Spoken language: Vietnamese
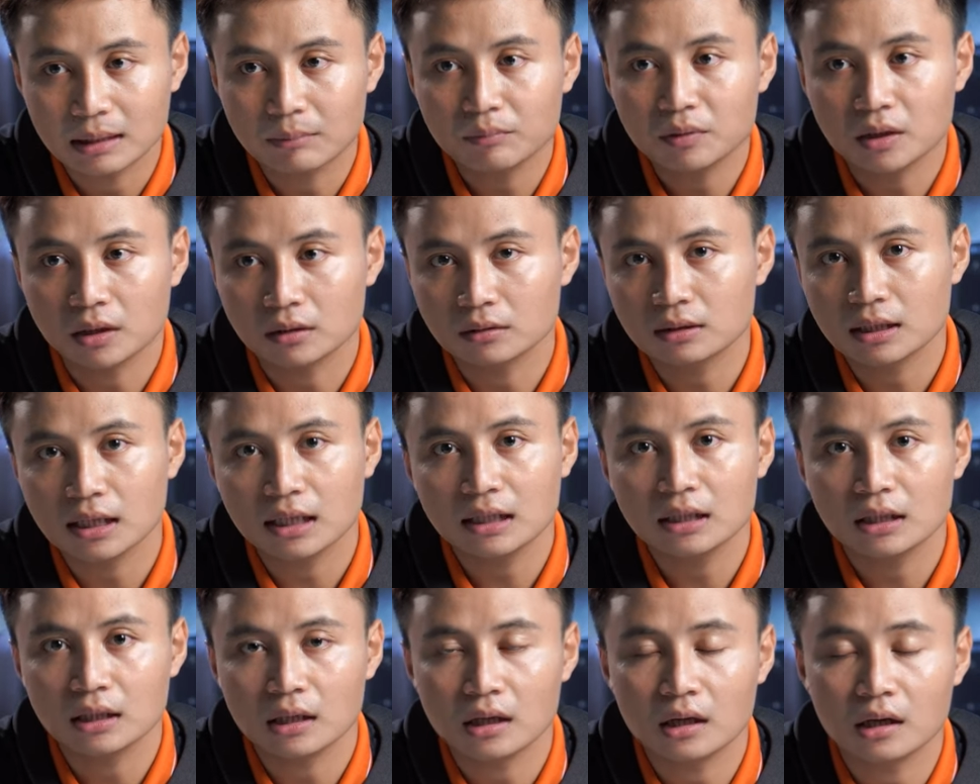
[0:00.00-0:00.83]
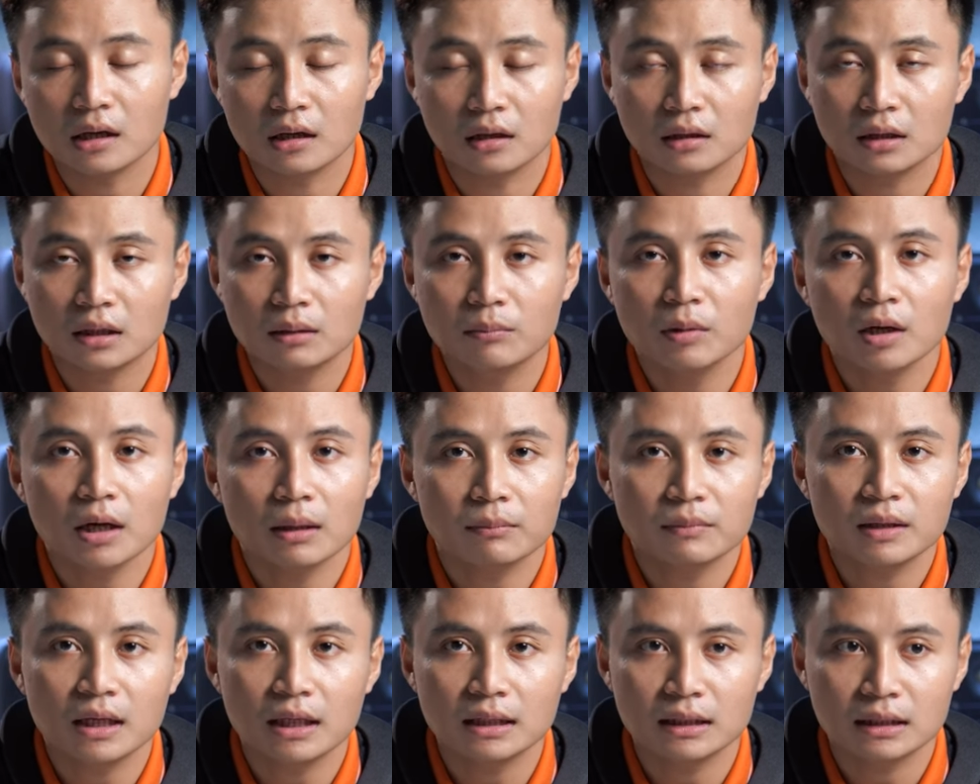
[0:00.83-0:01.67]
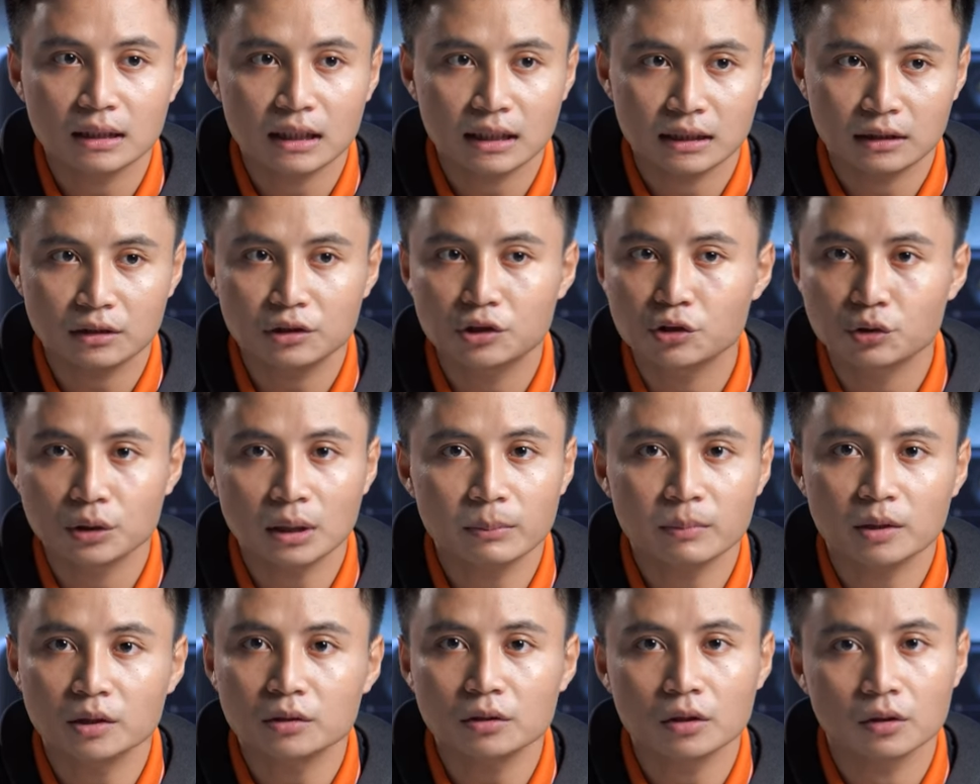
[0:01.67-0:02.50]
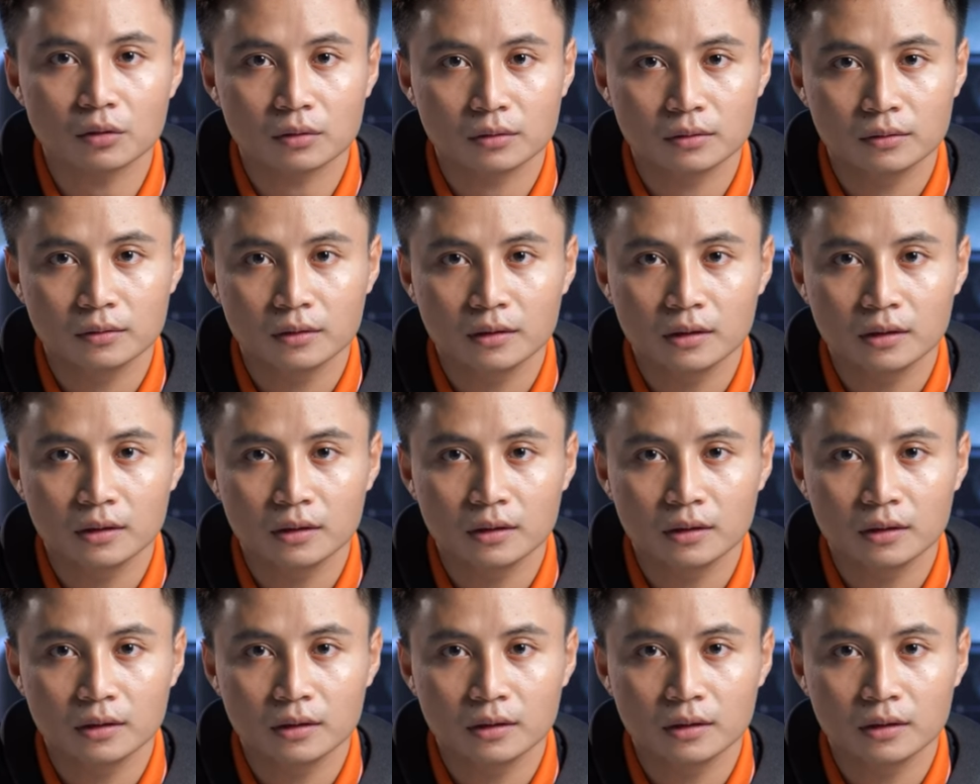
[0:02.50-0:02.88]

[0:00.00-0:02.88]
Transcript: cảm nhận thấy thì à, cái mức âm thanh này nó chưa đáp ứng được